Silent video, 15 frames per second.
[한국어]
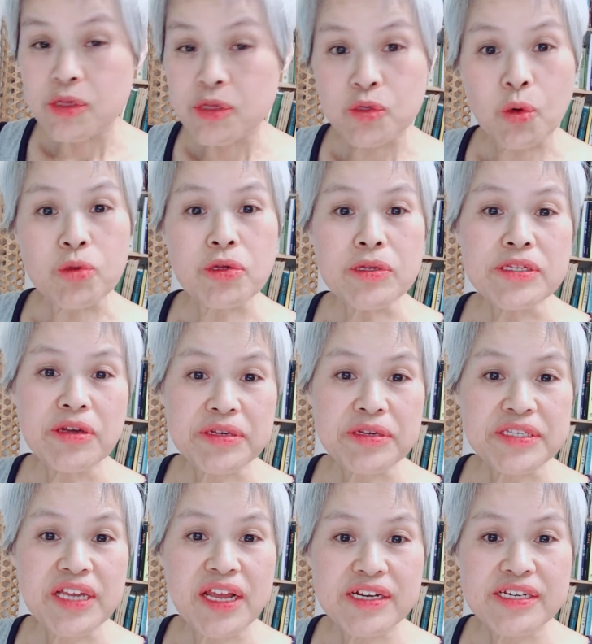조선
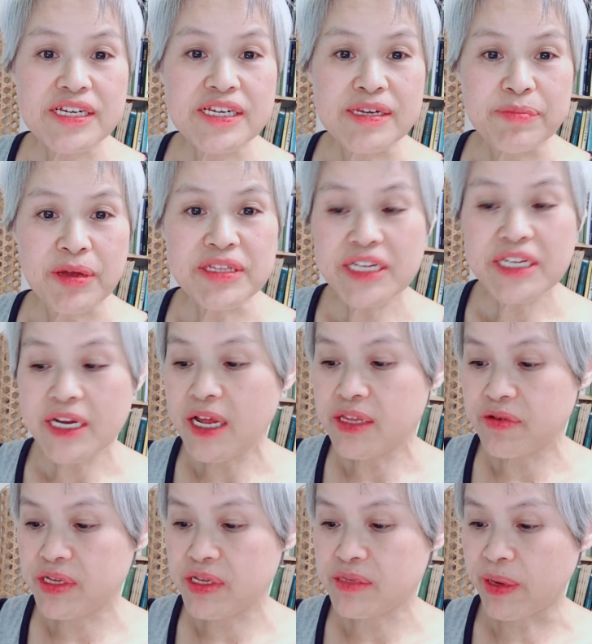역사를
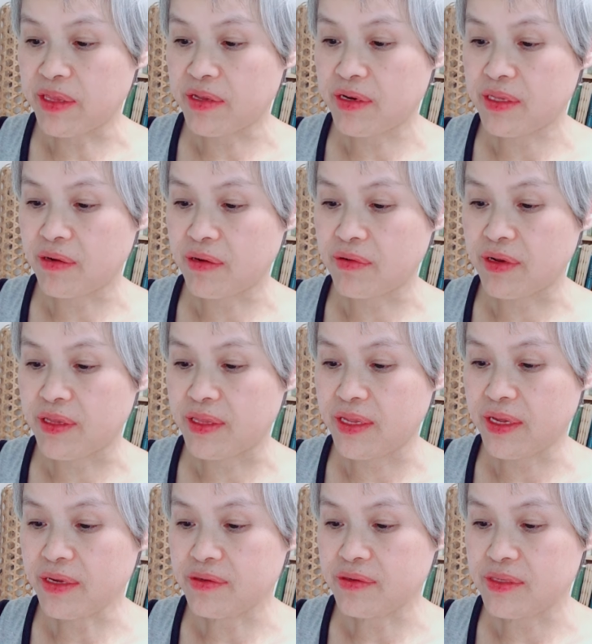편찬하기 위해서 만들었다고
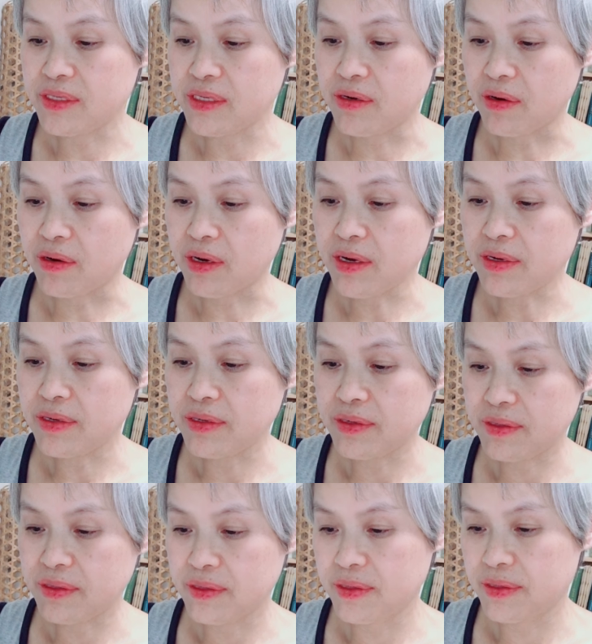그랬는데 이건가?
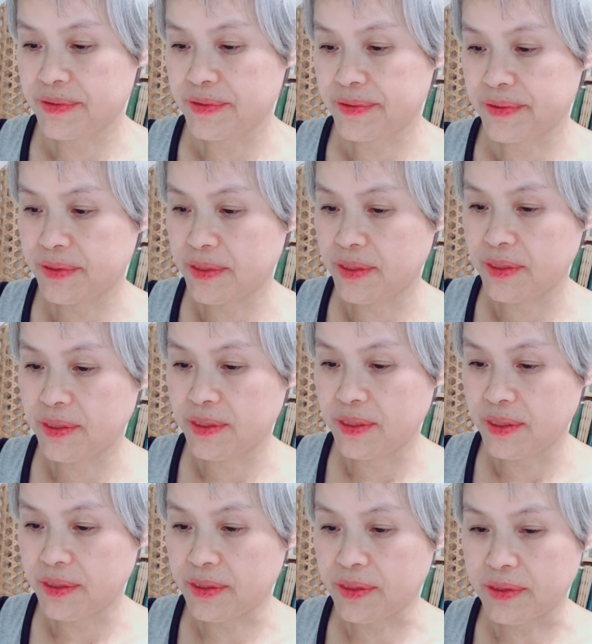
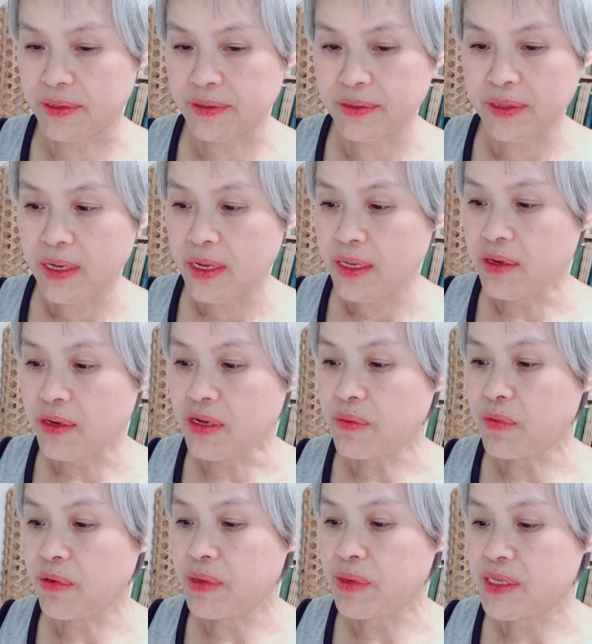어. 여기
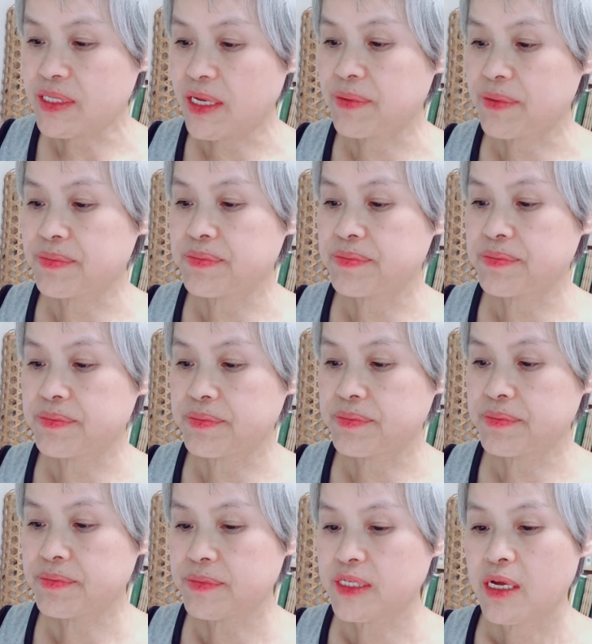보면 이제
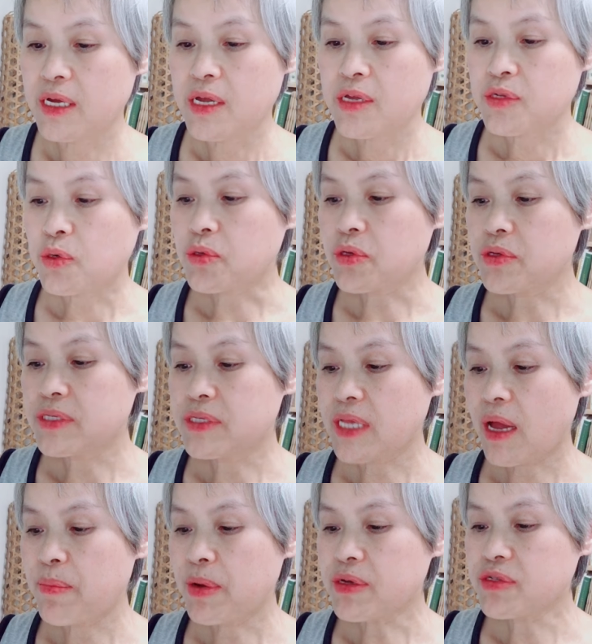음,
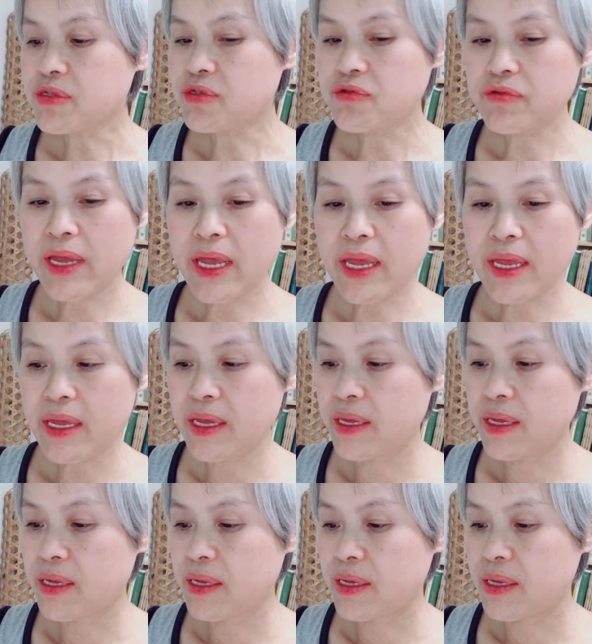조선사 편수의
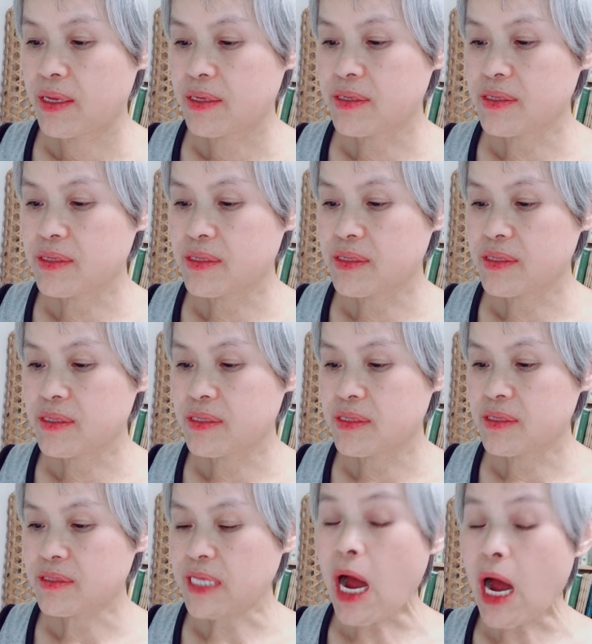
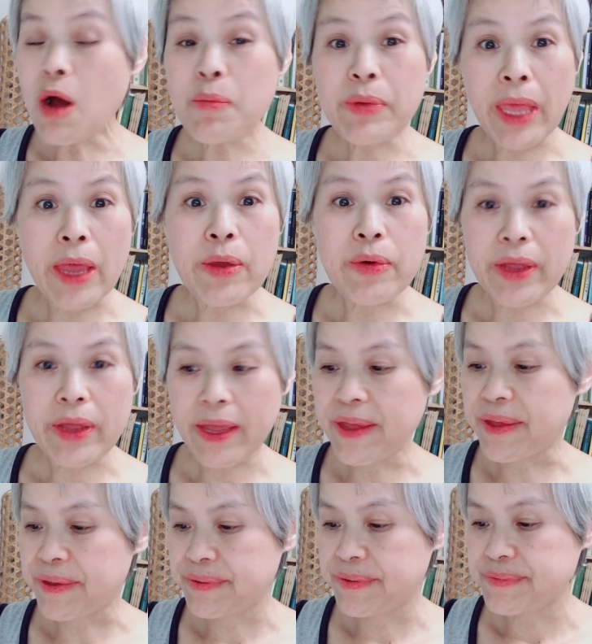그 사업
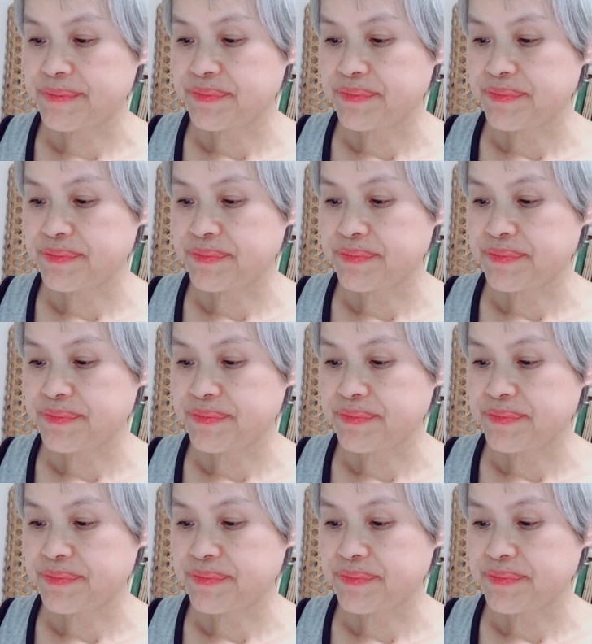개요에